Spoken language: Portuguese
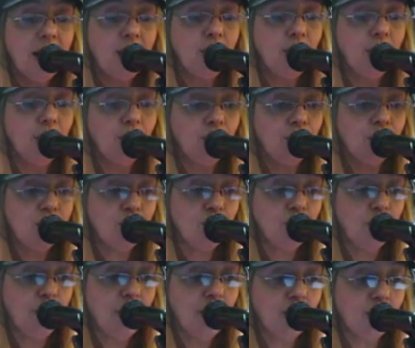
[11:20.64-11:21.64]
agora é o nosso
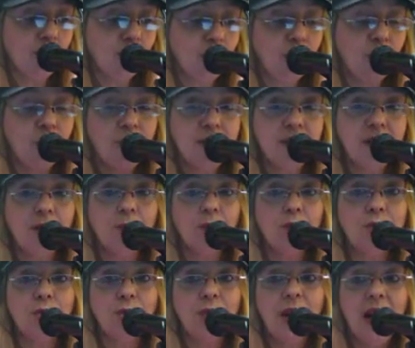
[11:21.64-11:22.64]
momento de nós
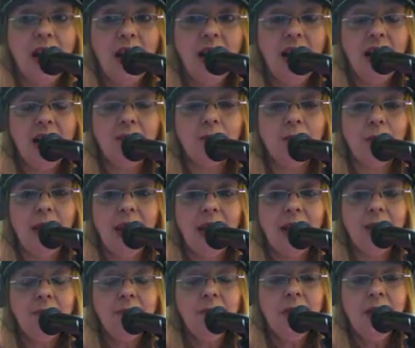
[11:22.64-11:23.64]
irmos orar, não
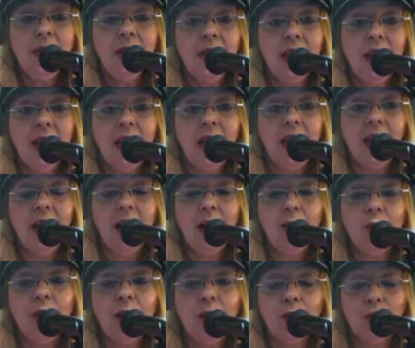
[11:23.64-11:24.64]
é? é
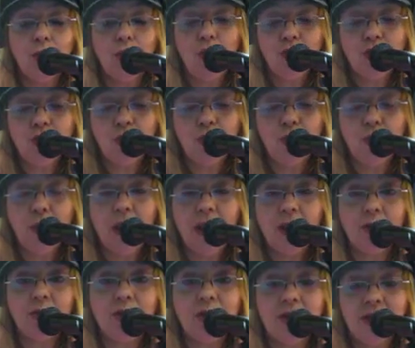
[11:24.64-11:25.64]
agora é o nosso
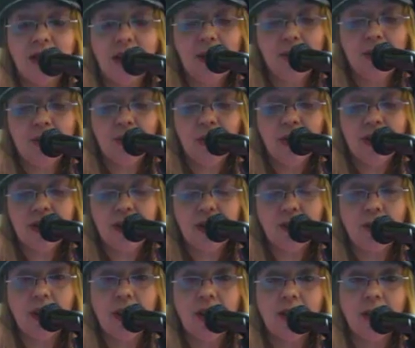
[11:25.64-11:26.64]
momento de estarmos
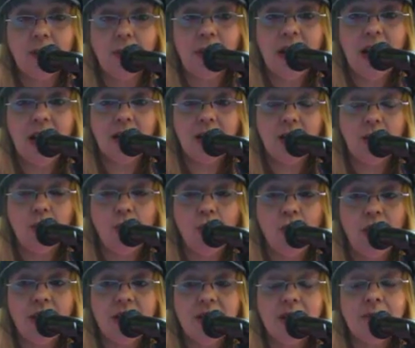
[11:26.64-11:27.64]
fazendo determinada
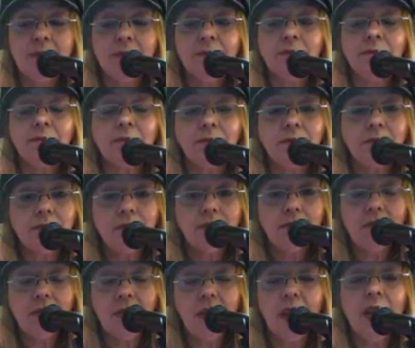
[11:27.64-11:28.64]
coisa
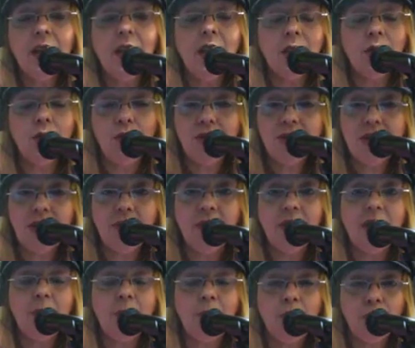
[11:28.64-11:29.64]
e a nossa
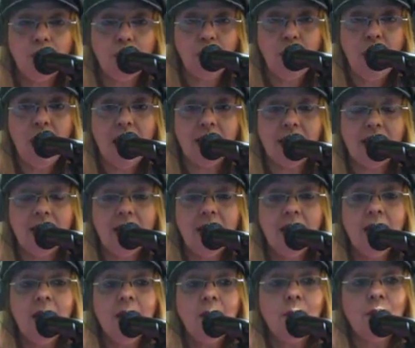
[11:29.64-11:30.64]
vida é pontuada,
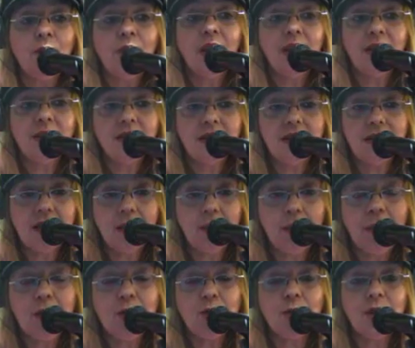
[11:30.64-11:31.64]
porque existem
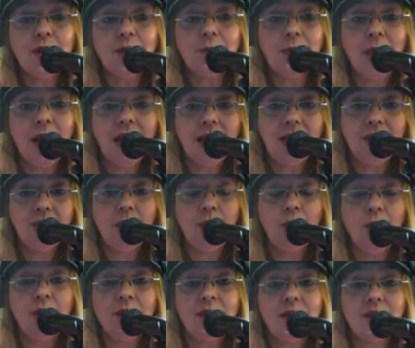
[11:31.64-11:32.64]
pessoas
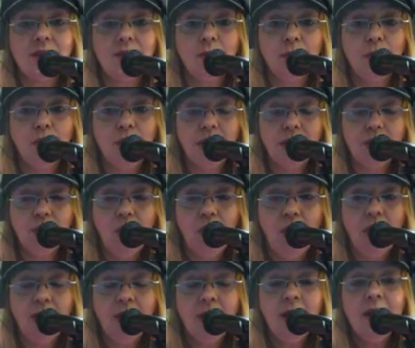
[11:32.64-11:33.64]
maravilhosas ao meu
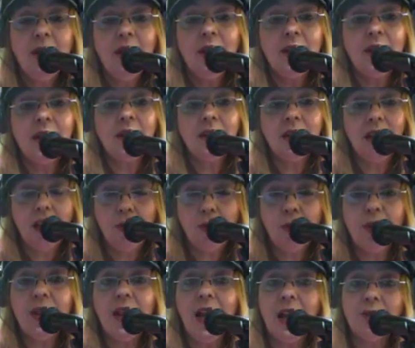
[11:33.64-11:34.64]
redor que têm
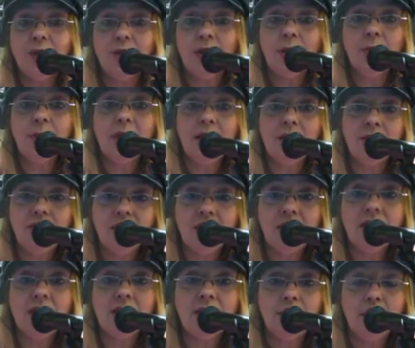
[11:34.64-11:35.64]
cuidado da minha
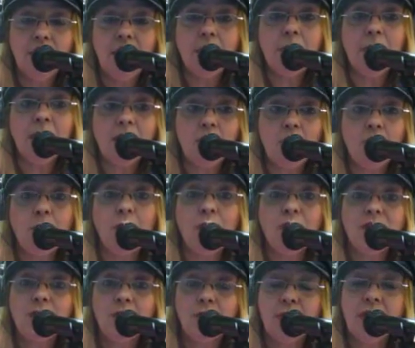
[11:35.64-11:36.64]
vida também para que eu
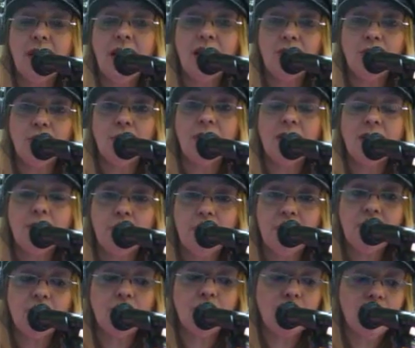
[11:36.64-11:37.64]
possa cuidar de outras
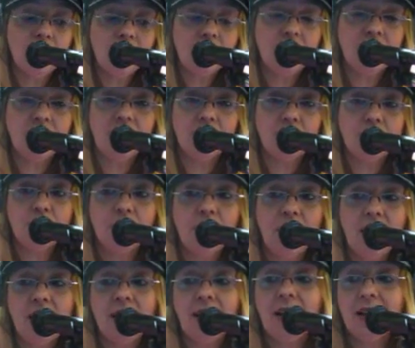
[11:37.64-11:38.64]
pessoas, queridos, não
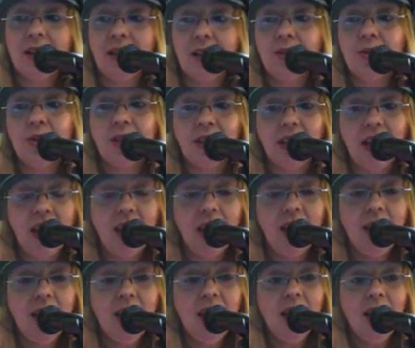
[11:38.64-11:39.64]
é? Agradeço até
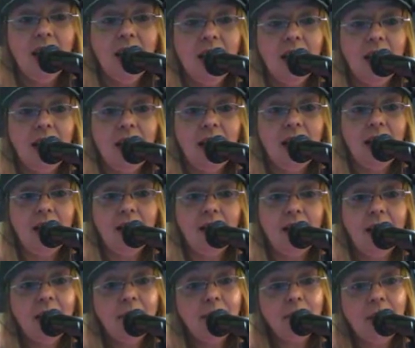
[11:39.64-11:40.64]

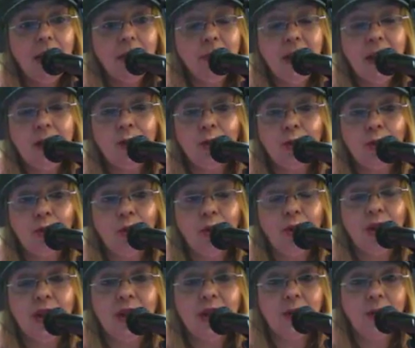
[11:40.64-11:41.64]
a, a, a, minha
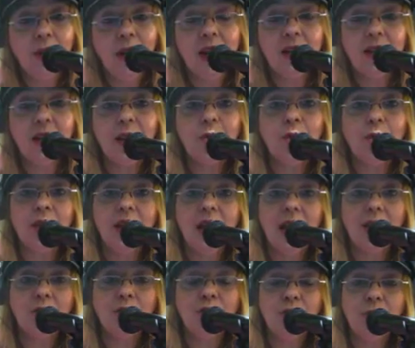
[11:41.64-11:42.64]
doutora, não é? Que tem
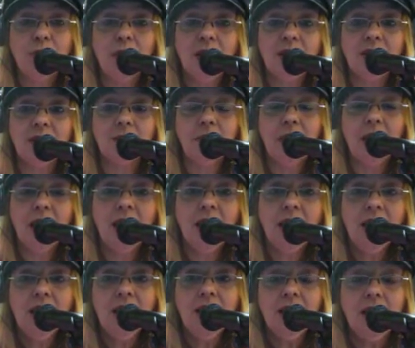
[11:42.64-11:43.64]
cuidado de mim
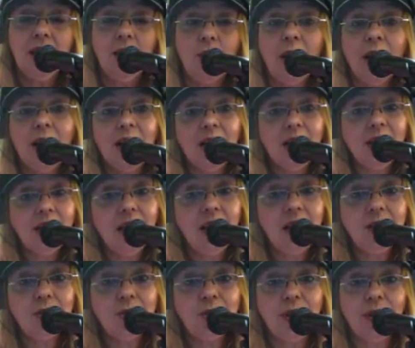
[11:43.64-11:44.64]
também. Eu
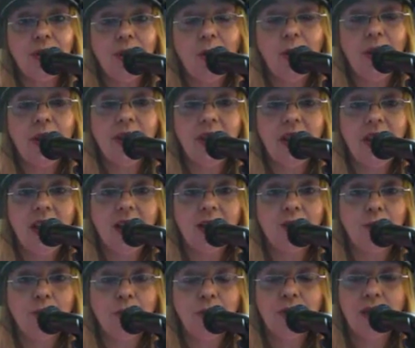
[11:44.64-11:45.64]
agradeço ao
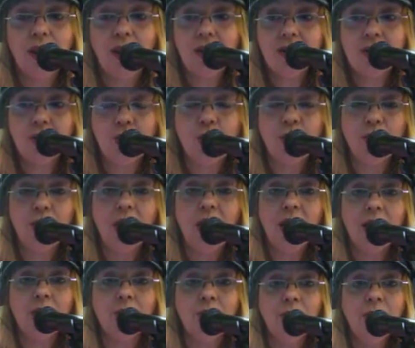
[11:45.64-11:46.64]
Eterno por ter esse
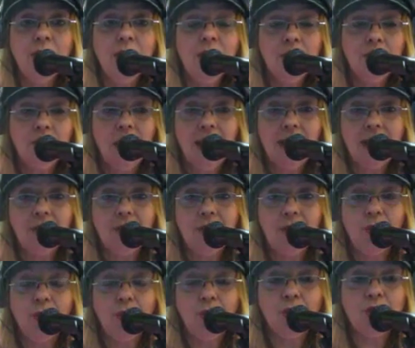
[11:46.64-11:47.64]
convênio
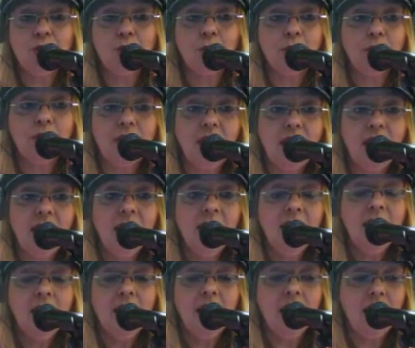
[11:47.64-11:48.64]
maravilhoso, por ter
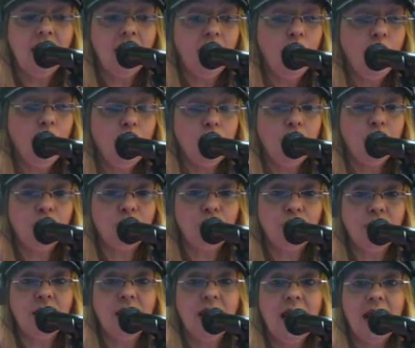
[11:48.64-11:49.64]
a
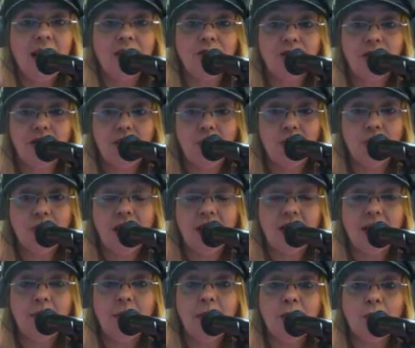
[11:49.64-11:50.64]
oportunidade de ter um
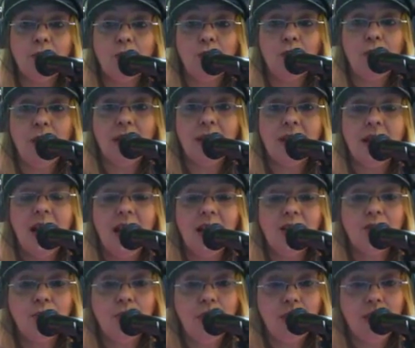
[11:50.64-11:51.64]
tratamento com
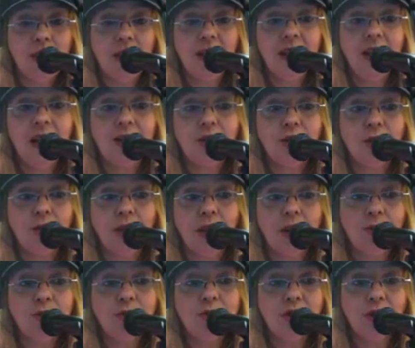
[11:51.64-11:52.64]
qualidade, com a qualidade que eu
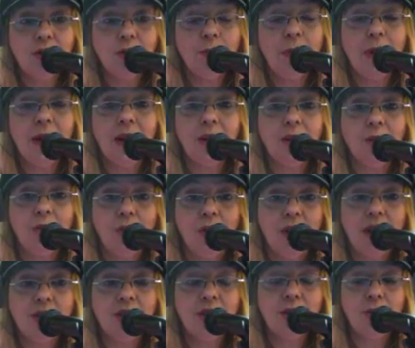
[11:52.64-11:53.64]
tenho tido para a
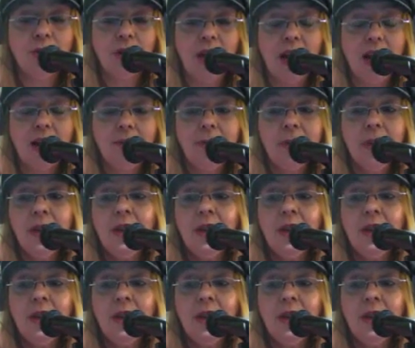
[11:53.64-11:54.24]
glória de Adonai.